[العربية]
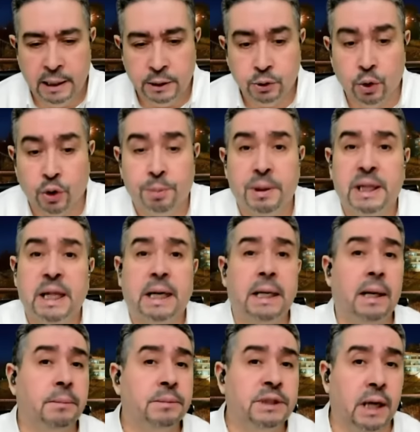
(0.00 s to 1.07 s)
تثبت
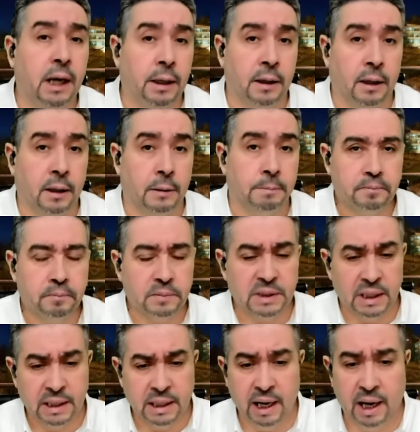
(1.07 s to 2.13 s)
الكلام تاعنا
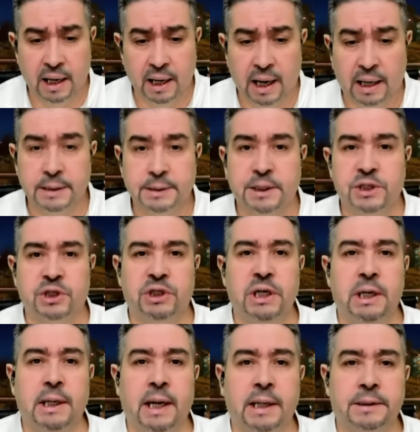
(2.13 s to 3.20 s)
قال هاي
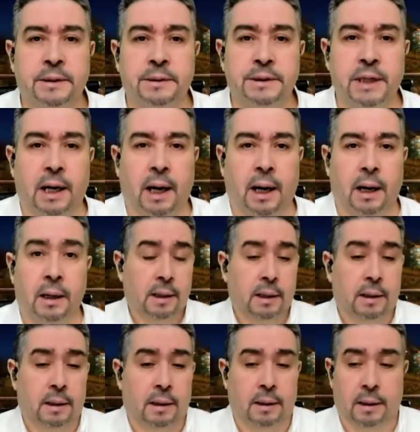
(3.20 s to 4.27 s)
تسجيلات نتاع
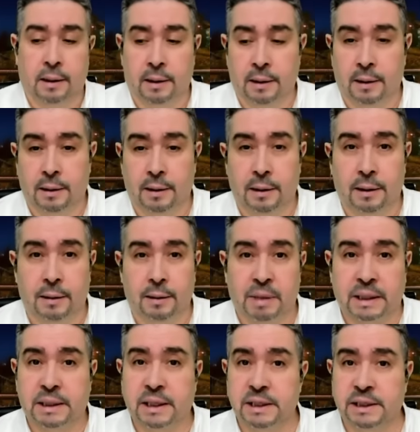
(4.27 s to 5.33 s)
آه،
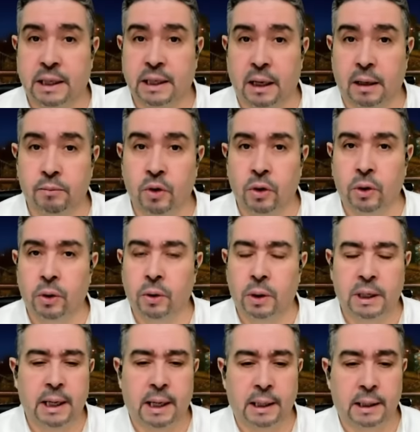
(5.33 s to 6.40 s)
مركز غرمول
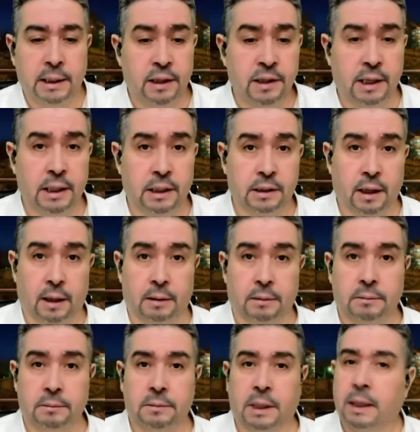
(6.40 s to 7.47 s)
والى غير ذلك
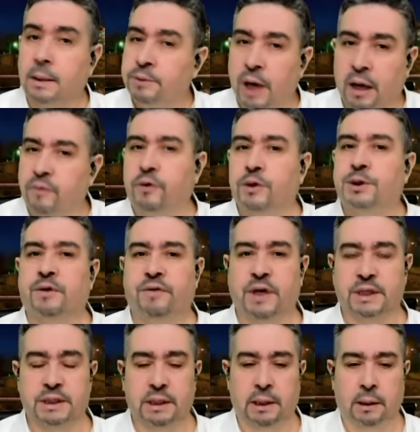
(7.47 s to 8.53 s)
راكم تعرفوا
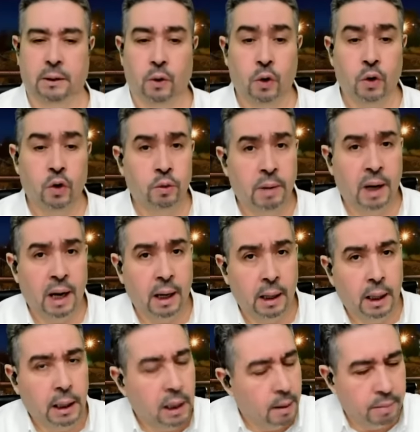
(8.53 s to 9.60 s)
التفاصيل هما
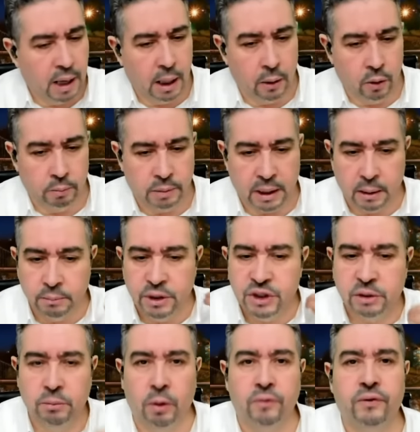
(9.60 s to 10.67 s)
على بالهم راهم
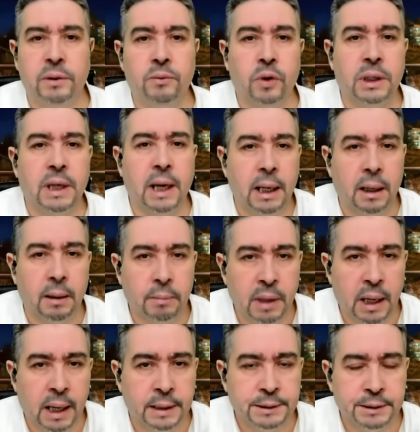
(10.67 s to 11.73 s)
يسمعوا في
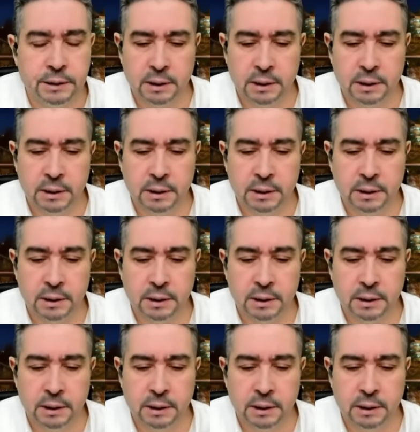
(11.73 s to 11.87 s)
المكالمات